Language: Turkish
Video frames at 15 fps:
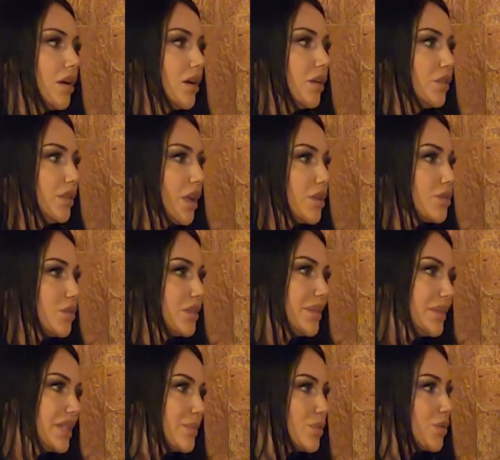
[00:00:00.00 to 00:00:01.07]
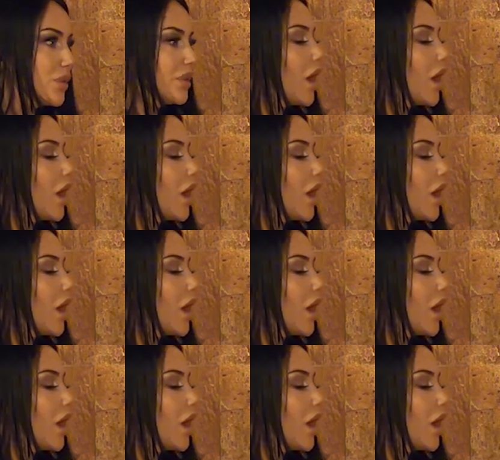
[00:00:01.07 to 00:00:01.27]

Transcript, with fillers: Ondan sonra işte bir süre